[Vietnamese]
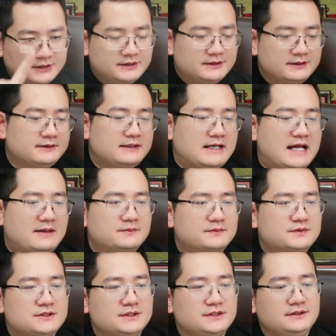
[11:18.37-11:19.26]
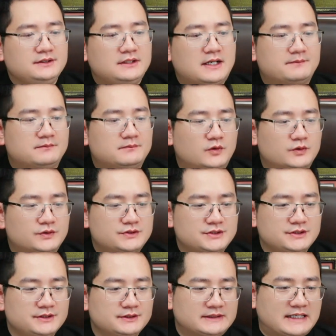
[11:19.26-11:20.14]
Nam sinh năm
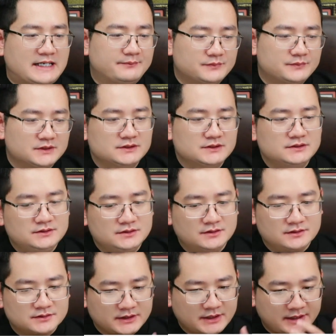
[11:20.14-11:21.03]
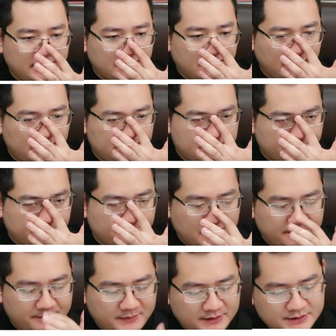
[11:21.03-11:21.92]
1984 hướng Tây
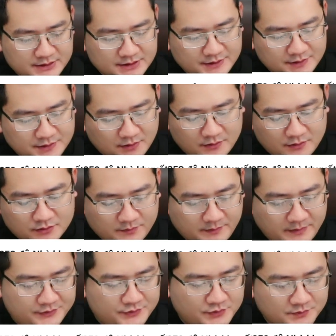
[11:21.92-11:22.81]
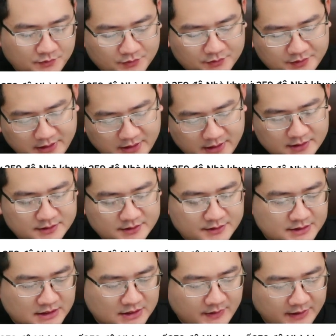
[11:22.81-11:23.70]
259 độ comment số 1 đi ạ xin
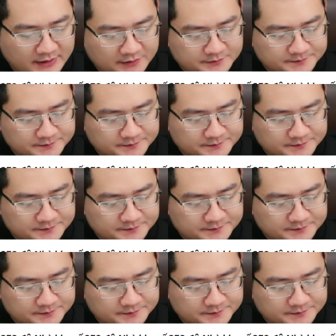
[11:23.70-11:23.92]
chào ông